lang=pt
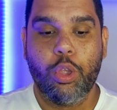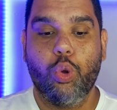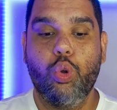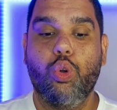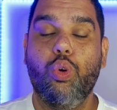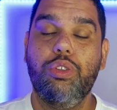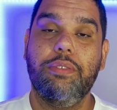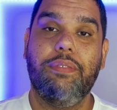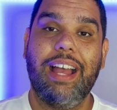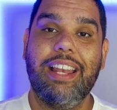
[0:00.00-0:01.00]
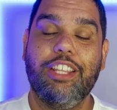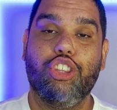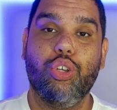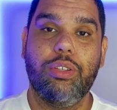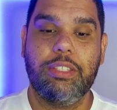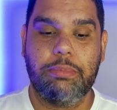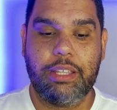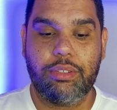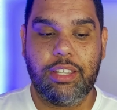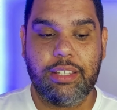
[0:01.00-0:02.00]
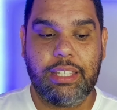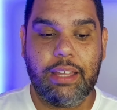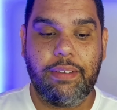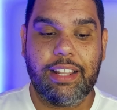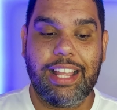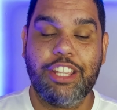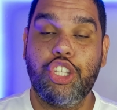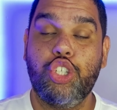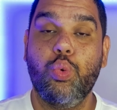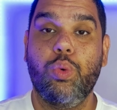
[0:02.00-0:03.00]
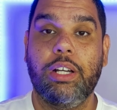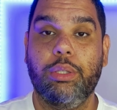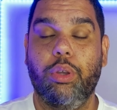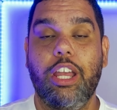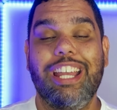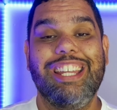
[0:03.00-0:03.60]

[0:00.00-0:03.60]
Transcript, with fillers: o Gold vale 12 meses, ou seja, tem uma validade de um ano.